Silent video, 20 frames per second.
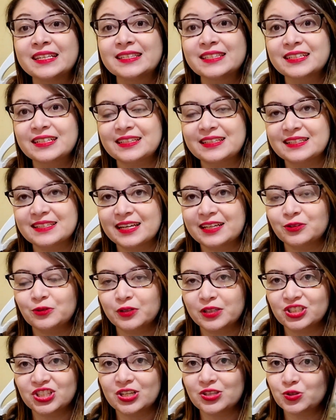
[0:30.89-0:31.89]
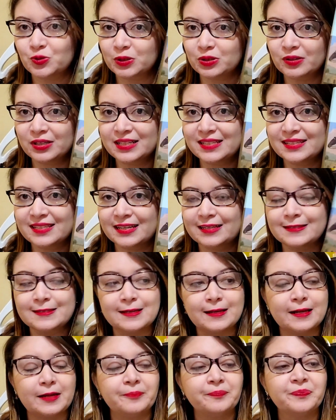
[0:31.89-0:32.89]
escritas aí durante a sua
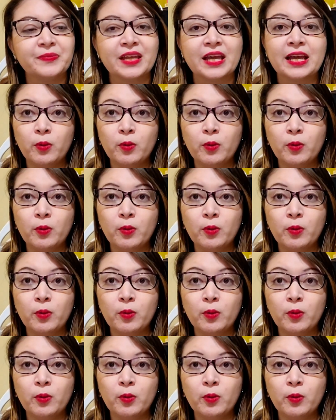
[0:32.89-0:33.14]
adolescência, né?